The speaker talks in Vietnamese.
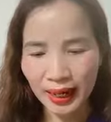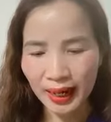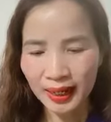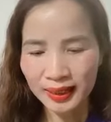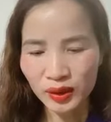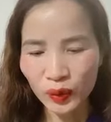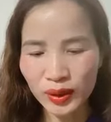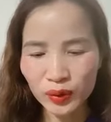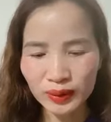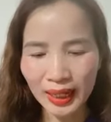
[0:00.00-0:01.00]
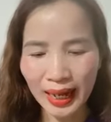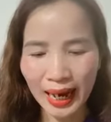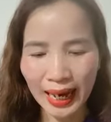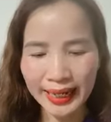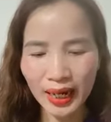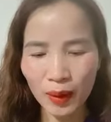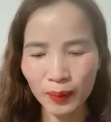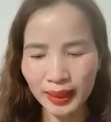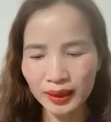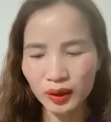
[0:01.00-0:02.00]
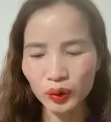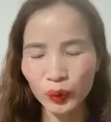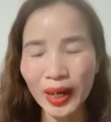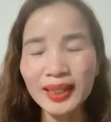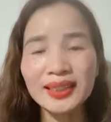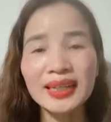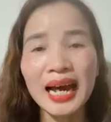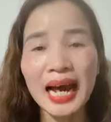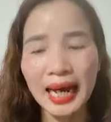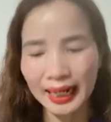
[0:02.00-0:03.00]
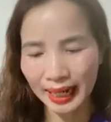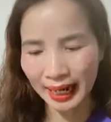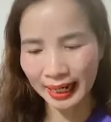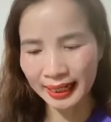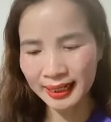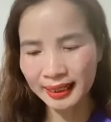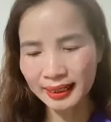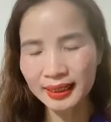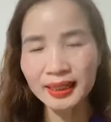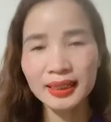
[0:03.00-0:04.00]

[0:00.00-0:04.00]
à, khuyên chúng ta là hãy học cách thoát ra cái